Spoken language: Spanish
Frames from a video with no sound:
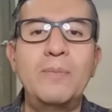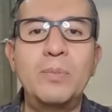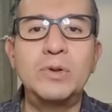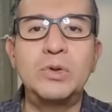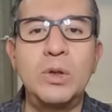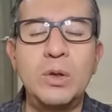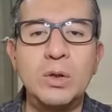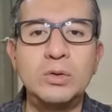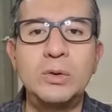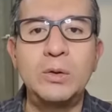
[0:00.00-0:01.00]
pues todos
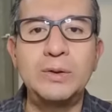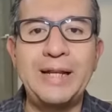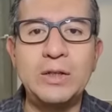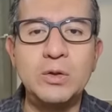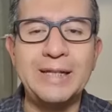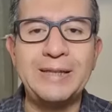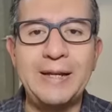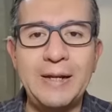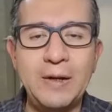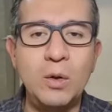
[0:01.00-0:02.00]
los, los derechos que
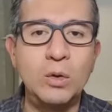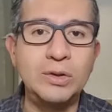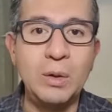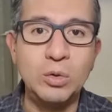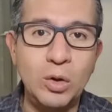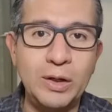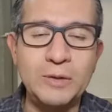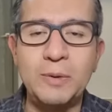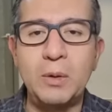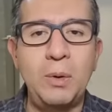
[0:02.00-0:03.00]
tienen los
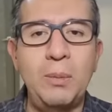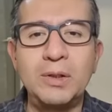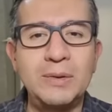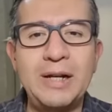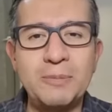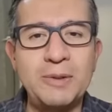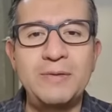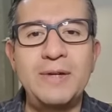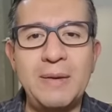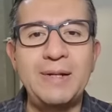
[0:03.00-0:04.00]
autores. Por ejemplo, vamos a hablar
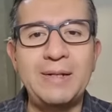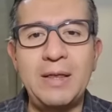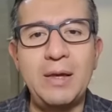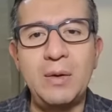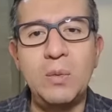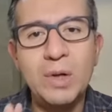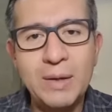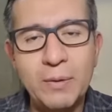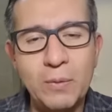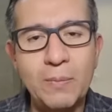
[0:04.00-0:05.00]
específicamente de un
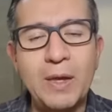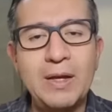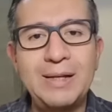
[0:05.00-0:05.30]
libro.